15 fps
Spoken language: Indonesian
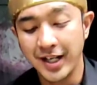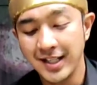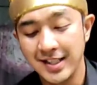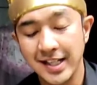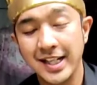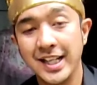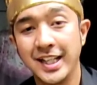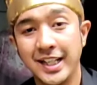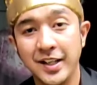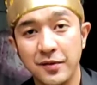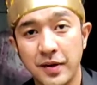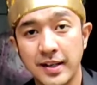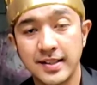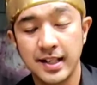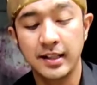Oke, jadi
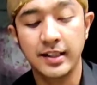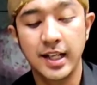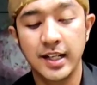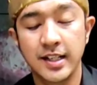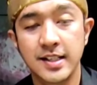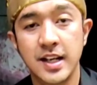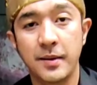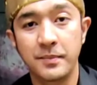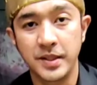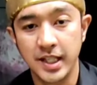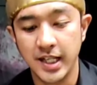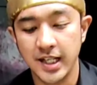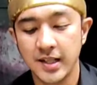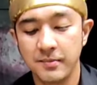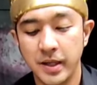ini facial dari
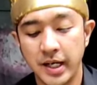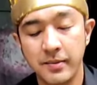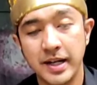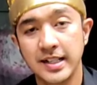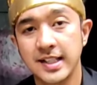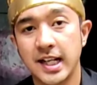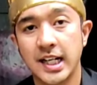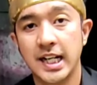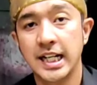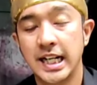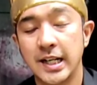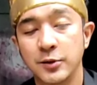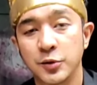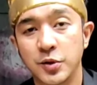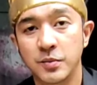siapnya. Bagaimana
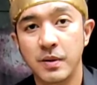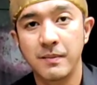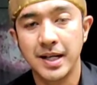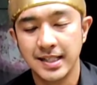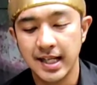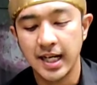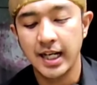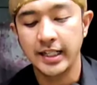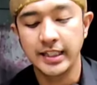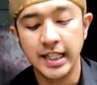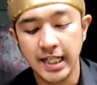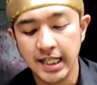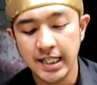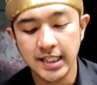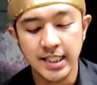cara untuk
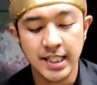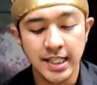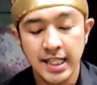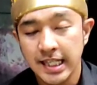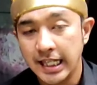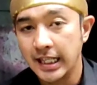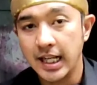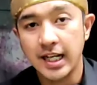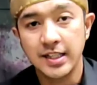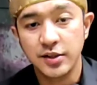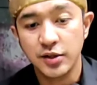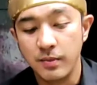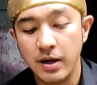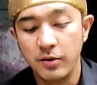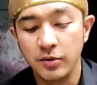pemasangannya? Kita
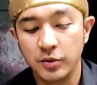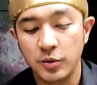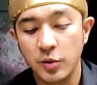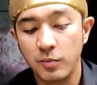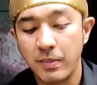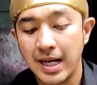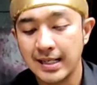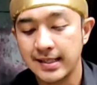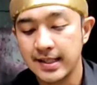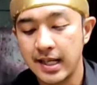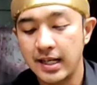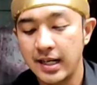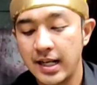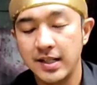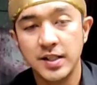akan coba untuk
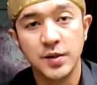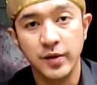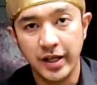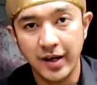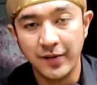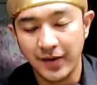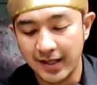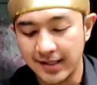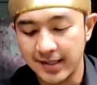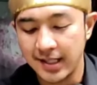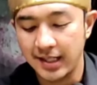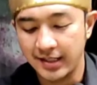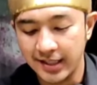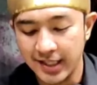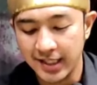pasang langsung ya
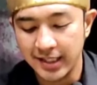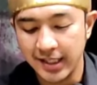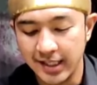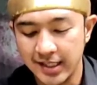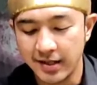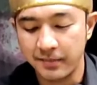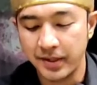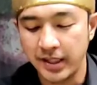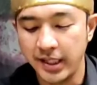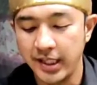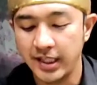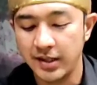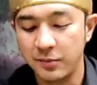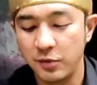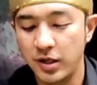facialnya dari siap
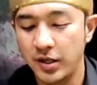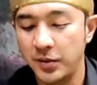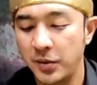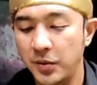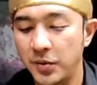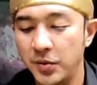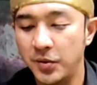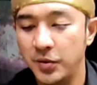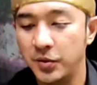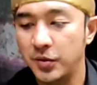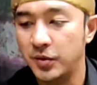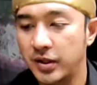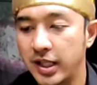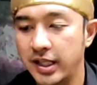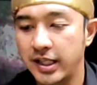ini. Kita buka dulu
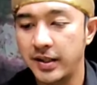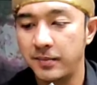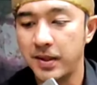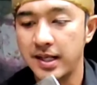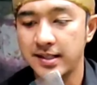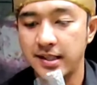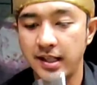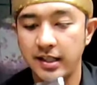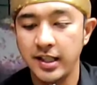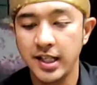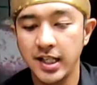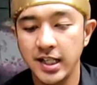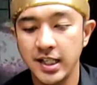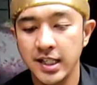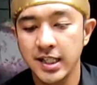untuk dari
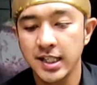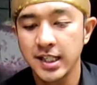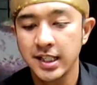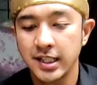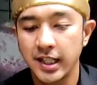plastiknya.